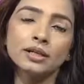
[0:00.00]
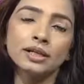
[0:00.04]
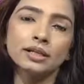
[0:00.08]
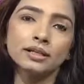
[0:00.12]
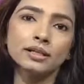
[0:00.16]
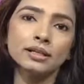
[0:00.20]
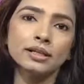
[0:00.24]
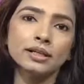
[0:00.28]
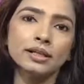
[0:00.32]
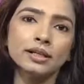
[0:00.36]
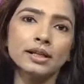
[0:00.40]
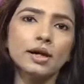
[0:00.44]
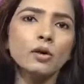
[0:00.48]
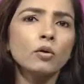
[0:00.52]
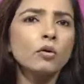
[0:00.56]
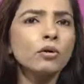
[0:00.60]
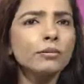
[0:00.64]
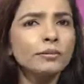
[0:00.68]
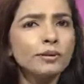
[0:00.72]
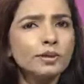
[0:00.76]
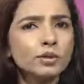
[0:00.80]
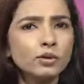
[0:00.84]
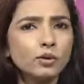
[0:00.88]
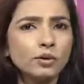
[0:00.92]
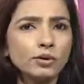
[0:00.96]
लाते हैं या कोई
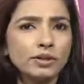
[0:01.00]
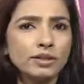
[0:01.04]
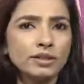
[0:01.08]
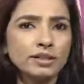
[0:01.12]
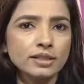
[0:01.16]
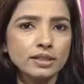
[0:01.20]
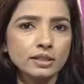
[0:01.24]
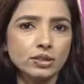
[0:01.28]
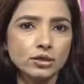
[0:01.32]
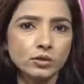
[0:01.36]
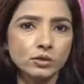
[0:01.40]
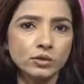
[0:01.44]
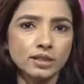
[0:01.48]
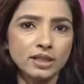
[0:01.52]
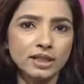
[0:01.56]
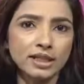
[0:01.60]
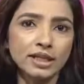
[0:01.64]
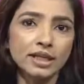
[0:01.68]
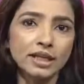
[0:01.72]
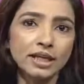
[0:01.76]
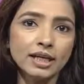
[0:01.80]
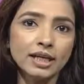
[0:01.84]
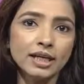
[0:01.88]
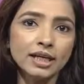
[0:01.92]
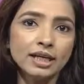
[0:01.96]
भी छोटे से छोटी
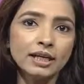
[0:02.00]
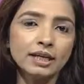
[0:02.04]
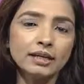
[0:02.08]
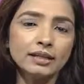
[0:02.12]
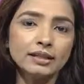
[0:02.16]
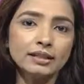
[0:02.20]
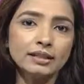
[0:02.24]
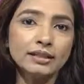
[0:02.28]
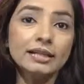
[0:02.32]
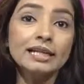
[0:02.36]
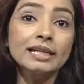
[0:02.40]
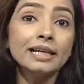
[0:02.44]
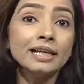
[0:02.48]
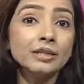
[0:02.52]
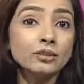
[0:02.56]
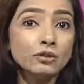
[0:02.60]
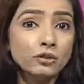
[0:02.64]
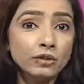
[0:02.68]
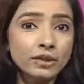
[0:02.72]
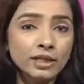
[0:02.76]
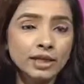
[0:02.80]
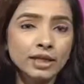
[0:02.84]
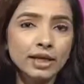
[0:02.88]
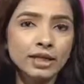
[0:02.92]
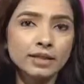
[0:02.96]

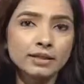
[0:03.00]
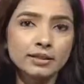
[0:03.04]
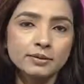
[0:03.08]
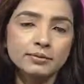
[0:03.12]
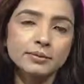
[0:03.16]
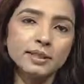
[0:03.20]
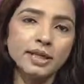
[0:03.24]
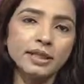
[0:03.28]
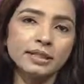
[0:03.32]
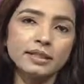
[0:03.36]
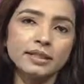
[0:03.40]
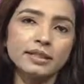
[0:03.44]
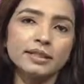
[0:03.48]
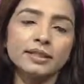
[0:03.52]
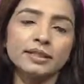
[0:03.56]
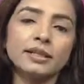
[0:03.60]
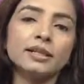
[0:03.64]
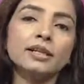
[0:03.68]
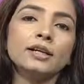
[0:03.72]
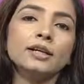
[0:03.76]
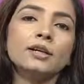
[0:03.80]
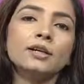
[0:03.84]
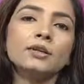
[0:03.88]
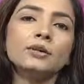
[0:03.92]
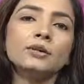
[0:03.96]
इलेक्ट्रॉनिक आइटम लाते हैं
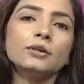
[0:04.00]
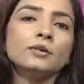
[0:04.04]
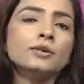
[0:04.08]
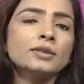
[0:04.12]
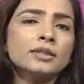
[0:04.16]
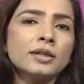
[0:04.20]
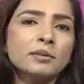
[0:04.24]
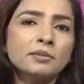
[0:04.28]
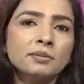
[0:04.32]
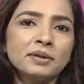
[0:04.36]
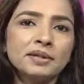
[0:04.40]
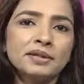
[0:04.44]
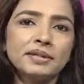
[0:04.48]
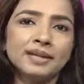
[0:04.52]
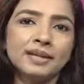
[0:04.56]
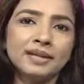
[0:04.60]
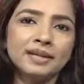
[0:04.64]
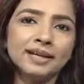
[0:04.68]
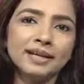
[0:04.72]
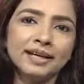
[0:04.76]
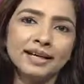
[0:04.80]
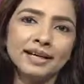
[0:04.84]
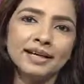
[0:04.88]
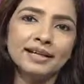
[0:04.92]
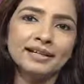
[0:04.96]
तो उसका आप कितना
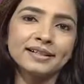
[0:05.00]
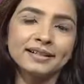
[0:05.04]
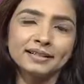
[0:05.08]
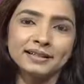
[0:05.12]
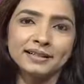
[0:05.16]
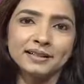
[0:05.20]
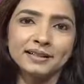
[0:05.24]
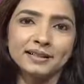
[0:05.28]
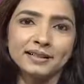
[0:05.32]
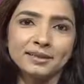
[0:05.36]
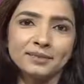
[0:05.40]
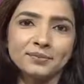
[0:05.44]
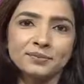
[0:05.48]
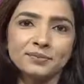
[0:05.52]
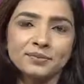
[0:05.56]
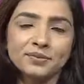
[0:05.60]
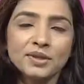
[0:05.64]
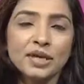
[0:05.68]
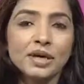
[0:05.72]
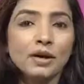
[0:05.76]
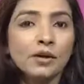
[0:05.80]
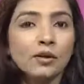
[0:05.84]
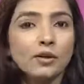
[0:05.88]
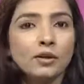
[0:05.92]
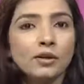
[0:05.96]
ख्याल रखते हैं
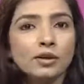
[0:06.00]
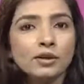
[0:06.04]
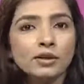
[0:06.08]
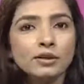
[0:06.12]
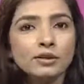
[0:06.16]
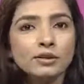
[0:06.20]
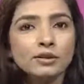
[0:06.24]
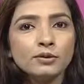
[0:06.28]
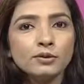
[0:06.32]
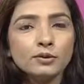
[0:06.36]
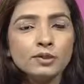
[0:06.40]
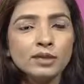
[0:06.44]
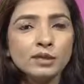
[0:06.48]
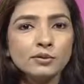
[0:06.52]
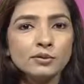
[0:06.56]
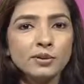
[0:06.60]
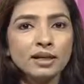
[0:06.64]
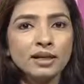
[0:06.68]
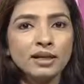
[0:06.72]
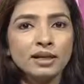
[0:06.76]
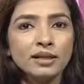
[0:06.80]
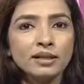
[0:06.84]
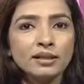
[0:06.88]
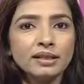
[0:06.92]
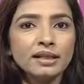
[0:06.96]
और
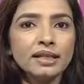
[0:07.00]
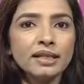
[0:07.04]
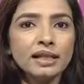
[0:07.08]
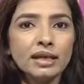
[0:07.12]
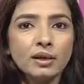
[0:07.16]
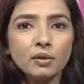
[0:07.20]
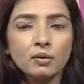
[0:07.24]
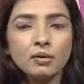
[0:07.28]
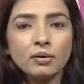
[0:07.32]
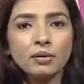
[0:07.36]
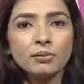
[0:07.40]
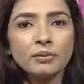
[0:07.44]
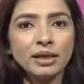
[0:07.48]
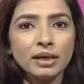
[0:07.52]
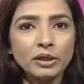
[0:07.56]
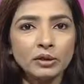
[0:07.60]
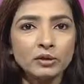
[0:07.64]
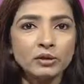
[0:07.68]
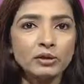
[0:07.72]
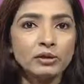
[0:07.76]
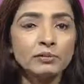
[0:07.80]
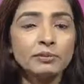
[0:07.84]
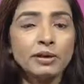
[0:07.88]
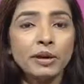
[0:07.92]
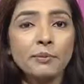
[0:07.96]
उसमें दिया हुआ
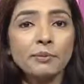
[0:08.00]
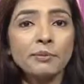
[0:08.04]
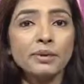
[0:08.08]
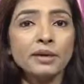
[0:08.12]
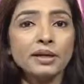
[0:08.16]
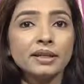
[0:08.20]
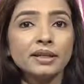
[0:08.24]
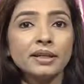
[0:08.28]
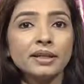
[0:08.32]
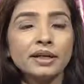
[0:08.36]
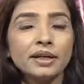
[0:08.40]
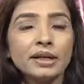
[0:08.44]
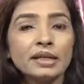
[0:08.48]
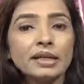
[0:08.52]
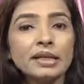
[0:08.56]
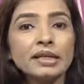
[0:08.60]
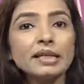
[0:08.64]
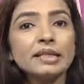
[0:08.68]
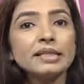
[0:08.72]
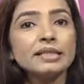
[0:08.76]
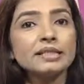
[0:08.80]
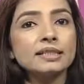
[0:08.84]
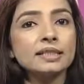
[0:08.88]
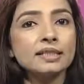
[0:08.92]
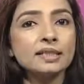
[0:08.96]
मैनुअल भी आप पढ़ते हैं कि
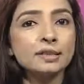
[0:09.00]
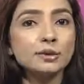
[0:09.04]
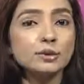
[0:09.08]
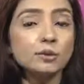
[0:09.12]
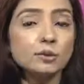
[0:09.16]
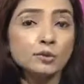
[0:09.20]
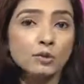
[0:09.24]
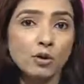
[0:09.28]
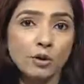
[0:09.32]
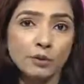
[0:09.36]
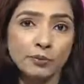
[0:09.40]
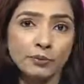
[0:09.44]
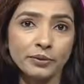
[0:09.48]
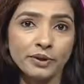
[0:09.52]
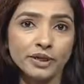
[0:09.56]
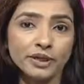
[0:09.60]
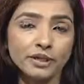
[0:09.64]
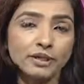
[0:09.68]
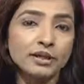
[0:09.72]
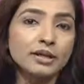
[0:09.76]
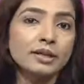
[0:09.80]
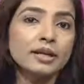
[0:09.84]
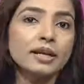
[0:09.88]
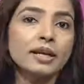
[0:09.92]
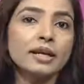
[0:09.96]
किस तरह से उसको ऑपरेट
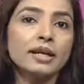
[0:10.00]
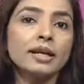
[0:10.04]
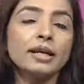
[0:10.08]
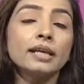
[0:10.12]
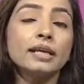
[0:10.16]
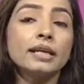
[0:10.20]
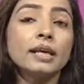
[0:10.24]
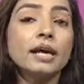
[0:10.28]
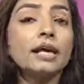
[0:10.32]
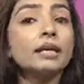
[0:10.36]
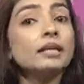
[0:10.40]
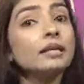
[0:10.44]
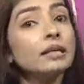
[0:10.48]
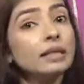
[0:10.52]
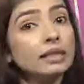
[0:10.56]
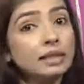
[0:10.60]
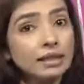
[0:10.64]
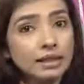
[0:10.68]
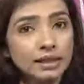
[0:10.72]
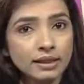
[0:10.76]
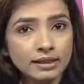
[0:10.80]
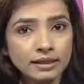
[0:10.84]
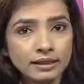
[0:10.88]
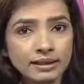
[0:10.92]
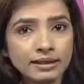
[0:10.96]
करना है क्या
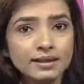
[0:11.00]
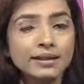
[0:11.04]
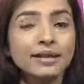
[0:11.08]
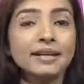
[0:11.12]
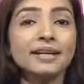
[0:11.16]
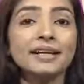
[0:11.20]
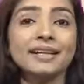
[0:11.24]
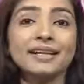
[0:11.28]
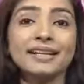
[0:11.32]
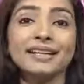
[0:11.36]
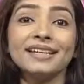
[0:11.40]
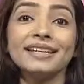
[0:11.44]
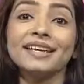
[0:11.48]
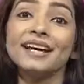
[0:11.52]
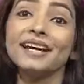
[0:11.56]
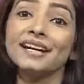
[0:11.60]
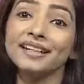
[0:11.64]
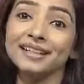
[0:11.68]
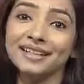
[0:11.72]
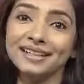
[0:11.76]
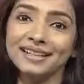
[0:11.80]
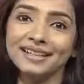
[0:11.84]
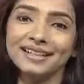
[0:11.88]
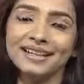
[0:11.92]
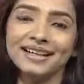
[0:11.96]
नहीं करना है क्या
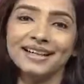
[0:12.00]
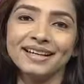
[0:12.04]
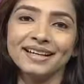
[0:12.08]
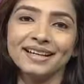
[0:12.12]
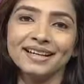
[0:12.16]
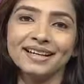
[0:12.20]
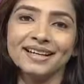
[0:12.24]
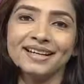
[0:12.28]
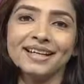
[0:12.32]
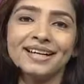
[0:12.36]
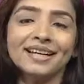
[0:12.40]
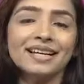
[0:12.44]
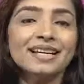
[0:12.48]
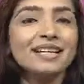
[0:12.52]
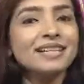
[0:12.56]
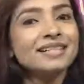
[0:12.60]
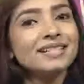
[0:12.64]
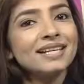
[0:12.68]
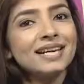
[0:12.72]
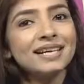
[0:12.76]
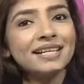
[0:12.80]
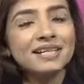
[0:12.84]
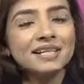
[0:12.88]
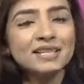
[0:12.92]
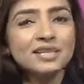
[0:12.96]
करना है
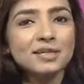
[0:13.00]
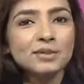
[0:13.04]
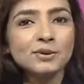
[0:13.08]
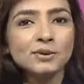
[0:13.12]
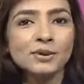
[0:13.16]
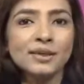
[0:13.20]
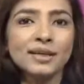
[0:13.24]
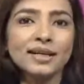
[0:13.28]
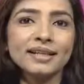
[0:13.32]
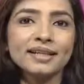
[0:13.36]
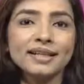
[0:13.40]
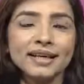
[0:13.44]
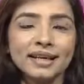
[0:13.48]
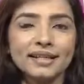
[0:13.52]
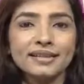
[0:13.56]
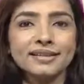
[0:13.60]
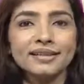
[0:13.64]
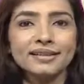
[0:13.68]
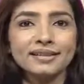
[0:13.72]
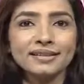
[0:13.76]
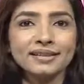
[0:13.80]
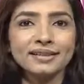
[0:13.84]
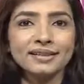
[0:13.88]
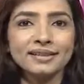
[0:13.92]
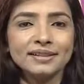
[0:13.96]
सारी चीज़ों का ध्यान
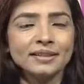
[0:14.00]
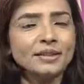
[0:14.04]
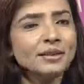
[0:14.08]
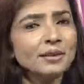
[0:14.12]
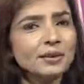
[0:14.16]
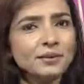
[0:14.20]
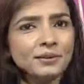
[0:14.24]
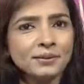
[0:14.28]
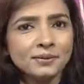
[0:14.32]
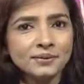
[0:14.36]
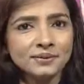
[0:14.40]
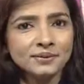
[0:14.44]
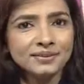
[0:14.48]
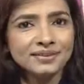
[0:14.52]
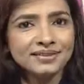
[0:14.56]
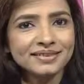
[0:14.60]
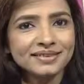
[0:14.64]
देते हैं क्यों